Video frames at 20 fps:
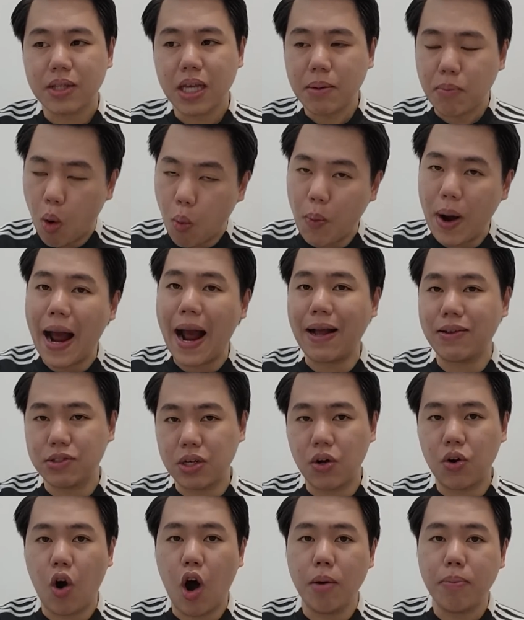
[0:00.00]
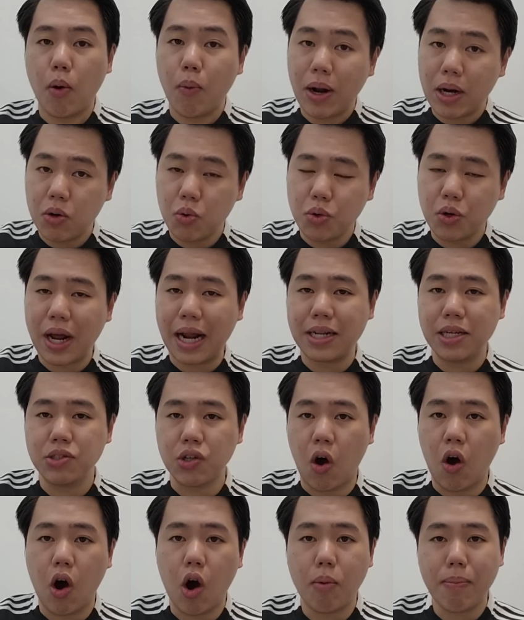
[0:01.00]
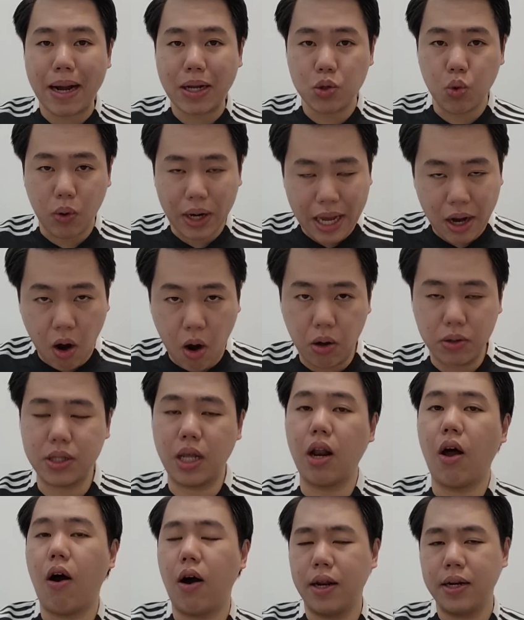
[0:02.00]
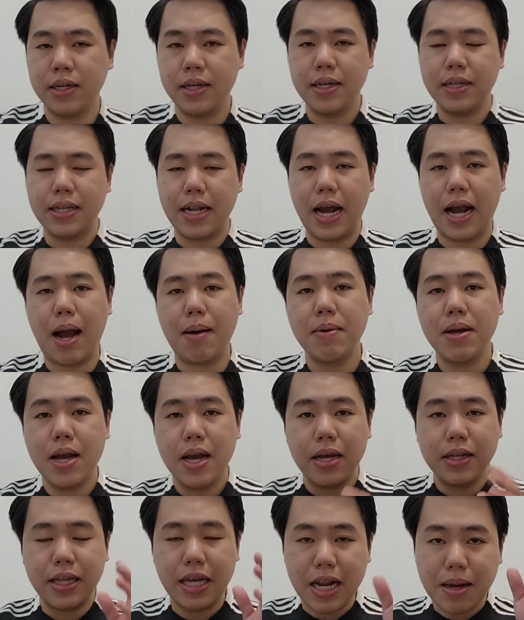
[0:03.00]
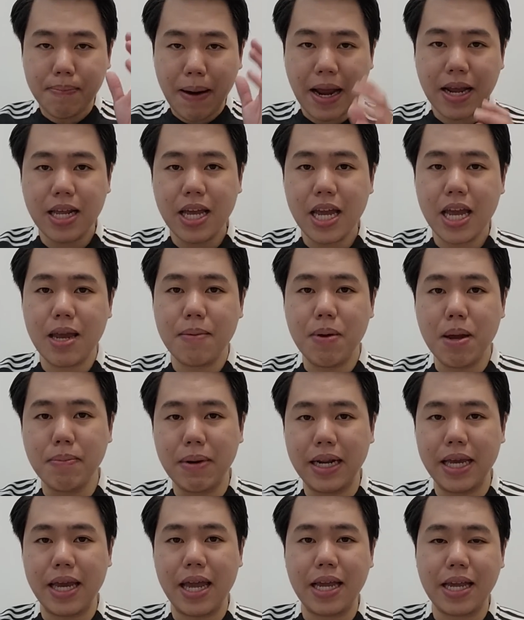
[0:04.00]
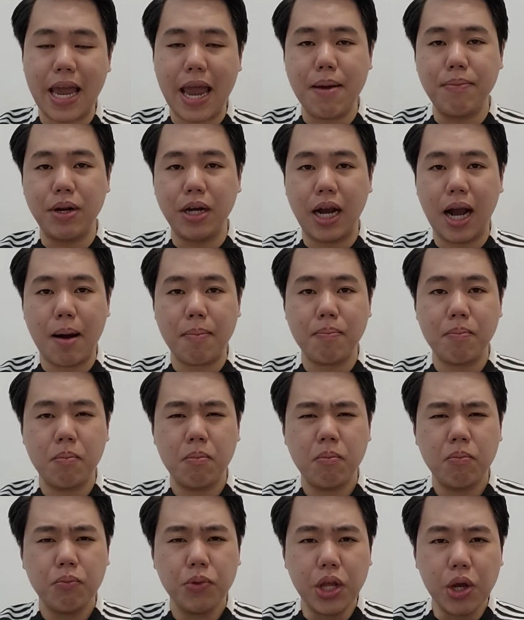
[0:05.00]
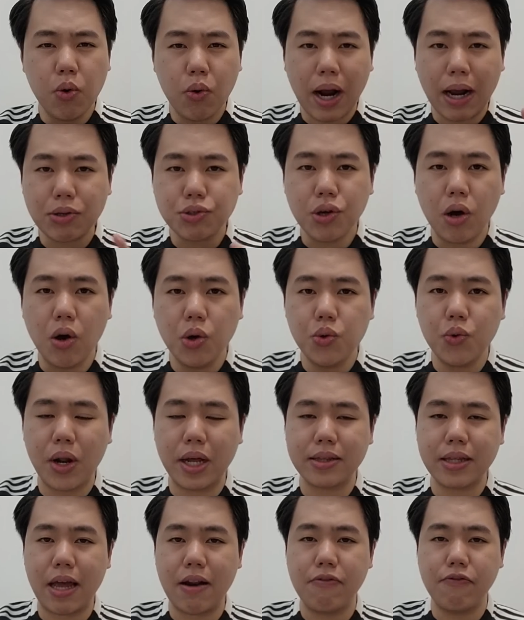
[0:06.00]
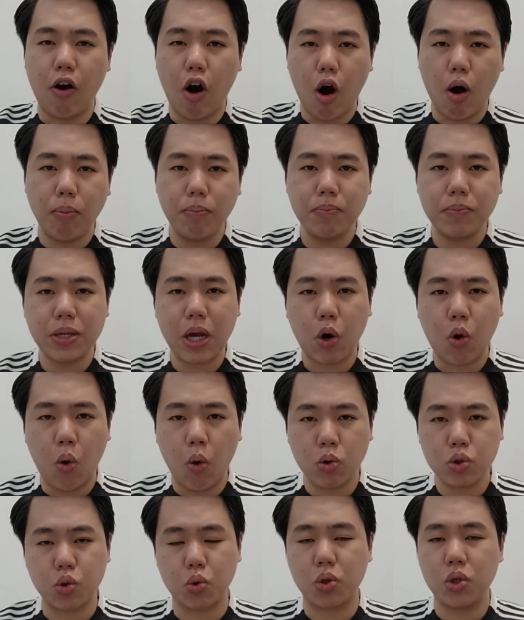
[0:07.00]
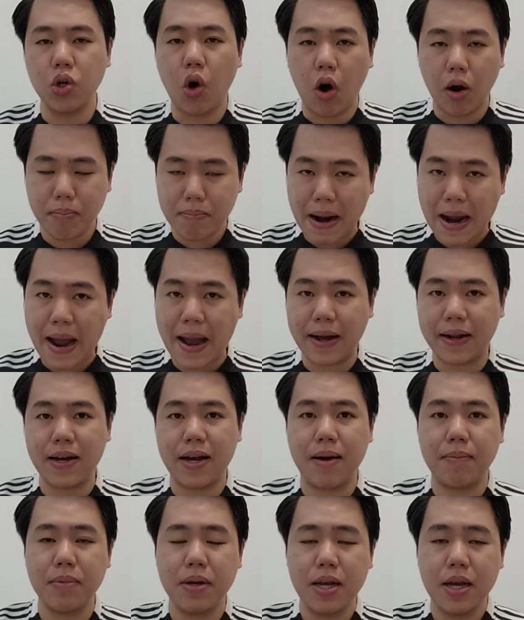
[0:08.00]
ผมว่าอาจจะรอดเพราะว่าฤดูกาลที่ 2เขามักตัวไล่ออกตลอดนะครับทีนี้ไปที่พรีเมียร์ลีกอีกเกมหนึ่งครับนิวคาสเซิลยูไนเต็ดฟอร์มยังคงสุดยอดมากนะครับ